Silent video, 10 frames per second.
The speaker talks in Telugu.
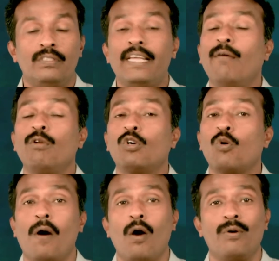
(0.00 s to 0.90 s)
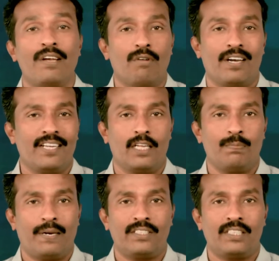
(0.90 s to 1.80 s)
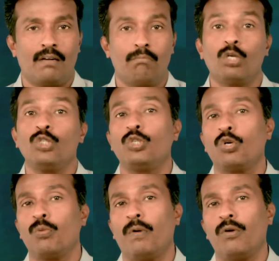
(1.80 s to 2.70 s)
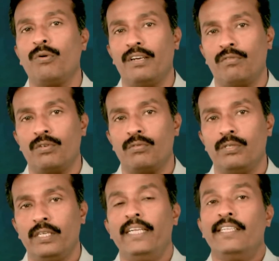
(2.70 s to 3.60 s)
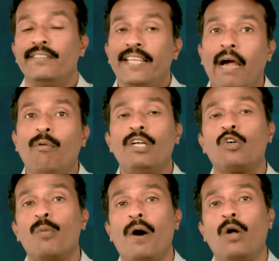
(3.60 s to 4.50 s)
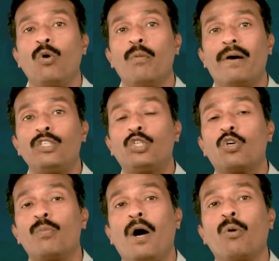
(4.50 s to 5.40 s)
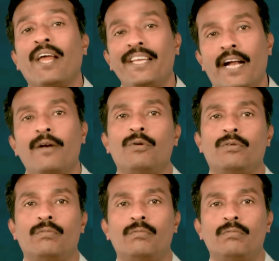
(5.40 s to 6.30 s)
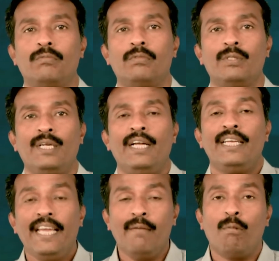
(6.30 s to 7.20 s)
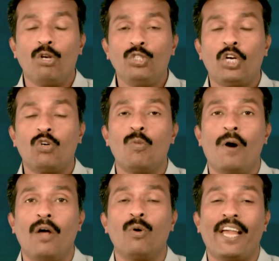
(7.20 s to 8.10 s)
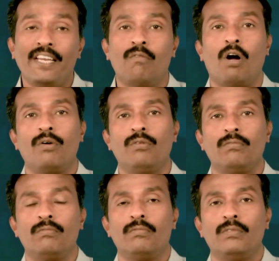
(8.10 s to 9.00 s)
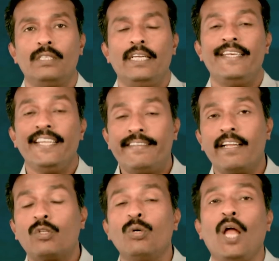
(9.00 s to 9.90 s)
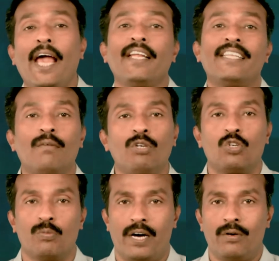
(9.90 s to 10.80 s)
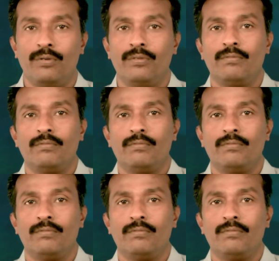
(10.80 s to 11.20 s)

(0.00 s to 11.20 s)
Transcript: దేవుని కుమారుడు ఎవరని కాదు ప్రశ్న మనుష్య కుమారుడు ఎవరు దేవుని కుమారుడు మనుష్య కుమారుడు అయ్యాడు ఈ మనుష్య కుమారుడైన వాడు నిత్యత్వంలో ఆయన దేవుని కుమారుడు